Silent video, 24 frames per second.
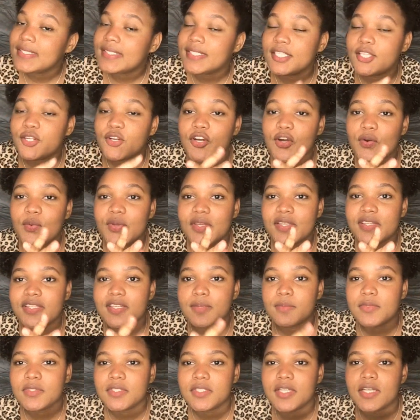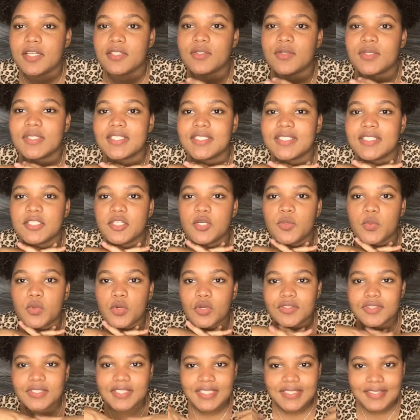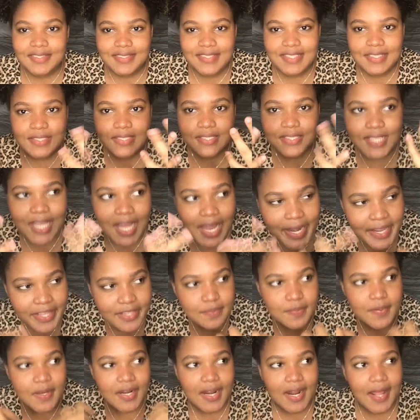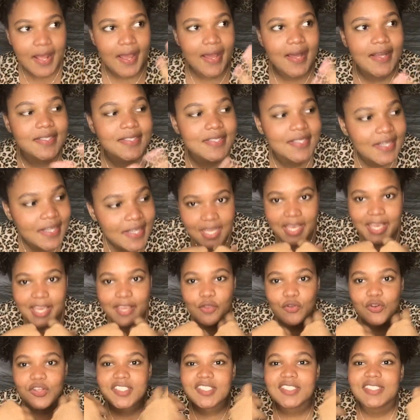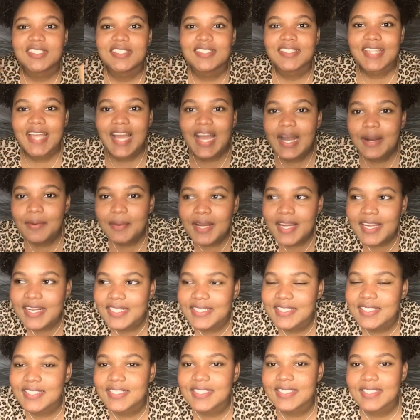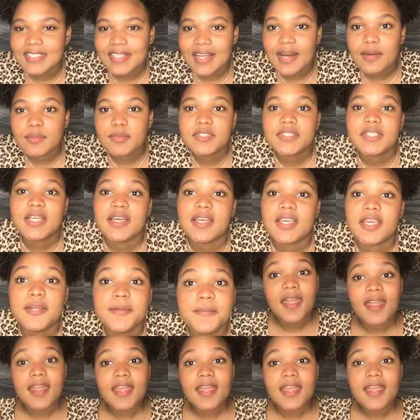sino que voy a estar mostrando así como cosas necesarias para la casa que yo necesitaba, que necesitábamos aquí.